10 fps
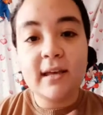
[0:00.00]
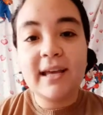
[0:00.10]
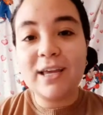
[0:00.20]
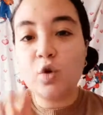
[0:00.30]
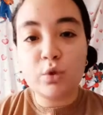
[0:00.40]

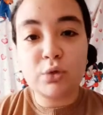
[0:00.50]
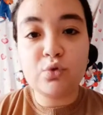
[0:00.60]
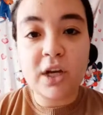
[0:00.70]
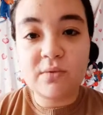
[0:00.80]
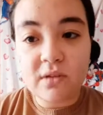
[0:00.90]
كانكم ما شربتوش
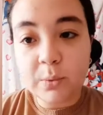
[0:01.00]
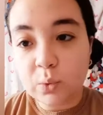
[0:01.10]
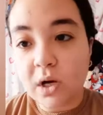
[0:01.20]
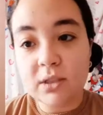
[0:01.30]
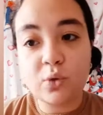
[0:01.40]
حاجه بالظبط
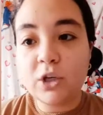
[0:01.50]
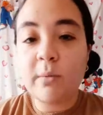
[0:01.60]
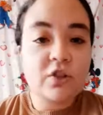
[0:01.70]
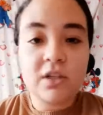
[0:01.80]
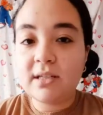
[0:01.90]
وهتصحوا تاني يوم
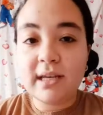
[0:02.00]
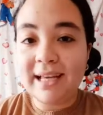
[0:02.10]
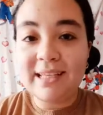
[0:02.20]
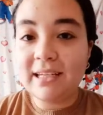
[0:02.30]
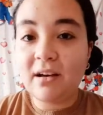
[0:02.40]
عطشانين جدا
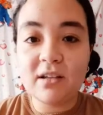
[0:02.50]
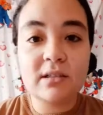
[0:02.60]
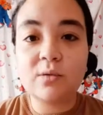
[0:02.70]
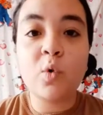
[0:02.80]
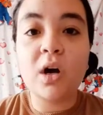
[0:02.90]
عادي لان خلاص
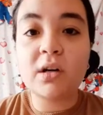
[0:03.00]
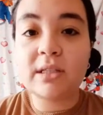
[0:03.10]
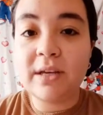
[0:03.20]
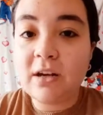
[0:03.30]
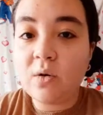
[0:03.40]
جسمكم خرج
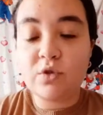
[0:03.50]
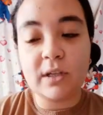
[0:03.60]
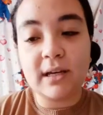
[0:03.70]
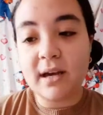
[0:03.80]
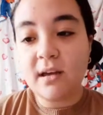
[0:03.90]
السوائل اللي هو مش
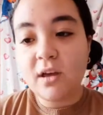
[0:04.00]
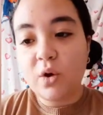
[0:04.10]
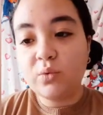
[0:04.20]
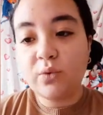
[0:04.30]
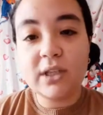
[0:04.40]
محتاجها
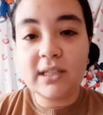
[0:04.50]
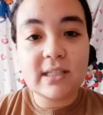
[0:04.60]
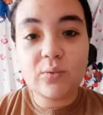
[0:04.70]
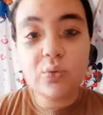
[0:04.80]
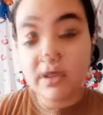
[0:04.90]
وانتم كده كده آه،
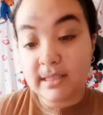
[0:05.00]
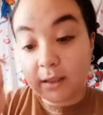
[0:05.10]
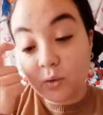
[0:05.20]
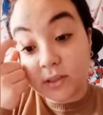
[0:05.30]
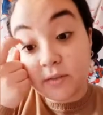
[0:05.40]
زودتوا الحاجه تستغلوا
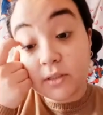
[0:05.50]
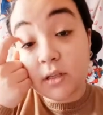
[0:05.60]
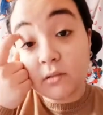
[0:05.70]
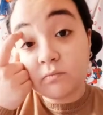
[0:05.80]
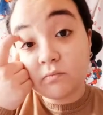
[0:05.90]
الوقت ده في
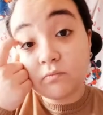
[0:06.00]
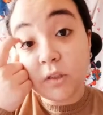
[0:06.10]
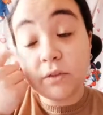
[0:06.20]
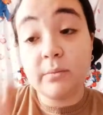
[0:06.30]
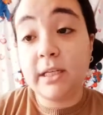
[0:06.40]
الصلاه
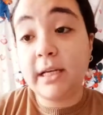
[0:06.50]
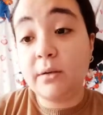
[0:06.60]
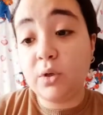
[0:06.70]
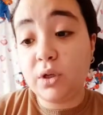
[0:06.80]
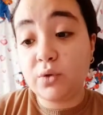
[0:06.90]
افضل من الاكل
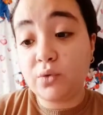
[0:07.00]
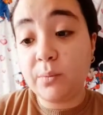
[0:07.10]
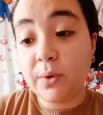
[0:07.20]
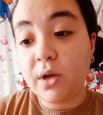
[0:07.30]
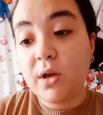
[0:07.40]
والشرب
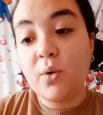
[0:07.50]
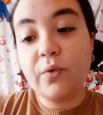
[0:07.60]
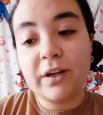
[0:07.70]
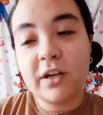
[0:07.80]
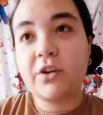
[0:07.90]

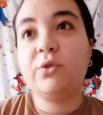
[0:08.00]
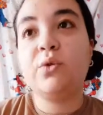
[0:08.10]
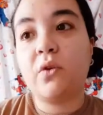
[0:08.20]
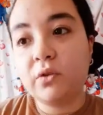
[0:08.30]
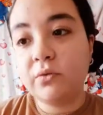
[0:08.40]
وفي قراءه
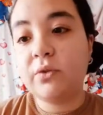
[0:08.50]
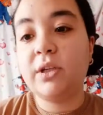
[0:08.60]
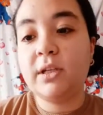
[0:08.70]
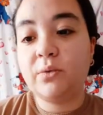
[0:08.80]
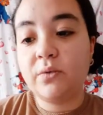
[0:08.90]
القران
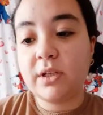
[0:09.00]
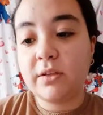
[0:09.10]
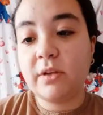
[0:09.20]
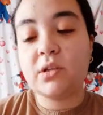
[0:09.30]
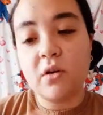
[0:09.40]
وفي وفي,
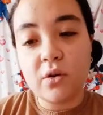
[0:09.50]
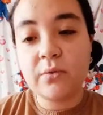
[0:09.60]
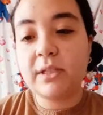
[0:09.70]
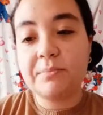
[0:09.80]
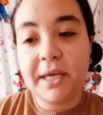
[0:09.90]
في الاذكار وفي
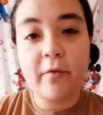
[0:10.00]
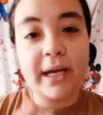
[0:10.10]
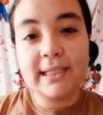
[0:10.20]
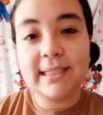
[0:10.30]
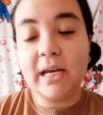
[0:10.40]
التسبيح وفي
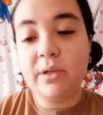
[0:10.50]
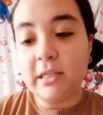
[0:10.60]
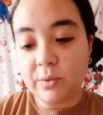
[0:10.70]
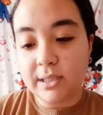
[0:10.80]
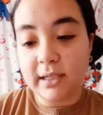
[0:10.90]
حاجات كتير قوي جدا
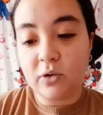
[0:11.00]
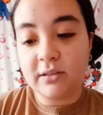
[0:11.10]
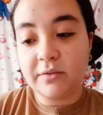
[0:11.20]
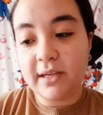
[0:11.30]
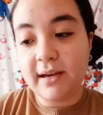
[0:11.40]
ممكن تستغلوا الوقت
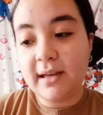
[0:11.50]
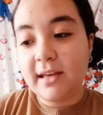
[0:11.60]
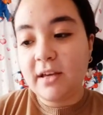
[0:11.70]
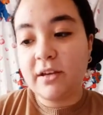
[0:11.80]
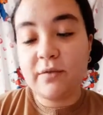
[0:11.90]
ده فيها
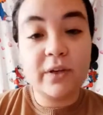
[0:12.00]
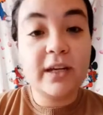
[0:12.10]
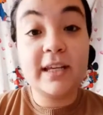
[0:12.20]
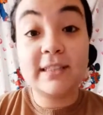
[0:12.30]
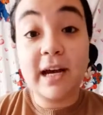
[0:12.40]
آه، في
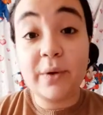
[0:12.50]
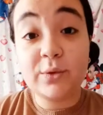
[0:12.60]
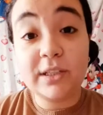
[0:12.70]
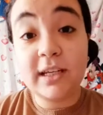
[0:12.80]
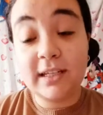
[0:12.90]
الدعوات
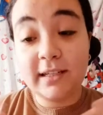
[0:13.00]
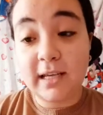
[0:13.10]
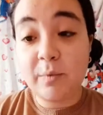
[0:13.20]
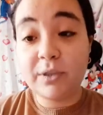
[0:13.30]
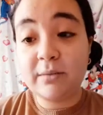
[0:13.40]
وكده لان
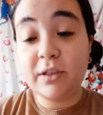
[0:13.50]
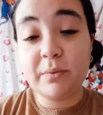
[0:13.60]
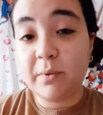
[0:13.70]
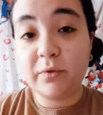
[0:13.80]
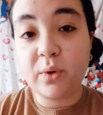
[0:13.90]
ابواب السماء طبعا
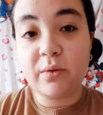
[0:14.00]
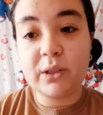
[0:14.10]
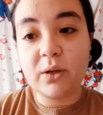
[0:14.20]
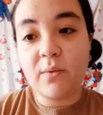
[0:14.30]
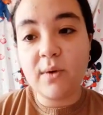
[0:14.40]
بتبقى مفتوحه في الوقت
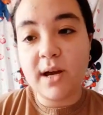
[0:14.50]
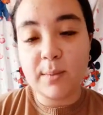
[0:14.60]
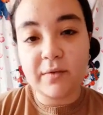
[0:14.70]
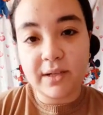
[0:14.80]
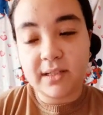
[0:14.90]
اللي هو قبل
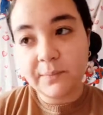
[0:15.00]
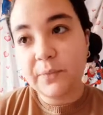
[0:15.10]
الفجر ده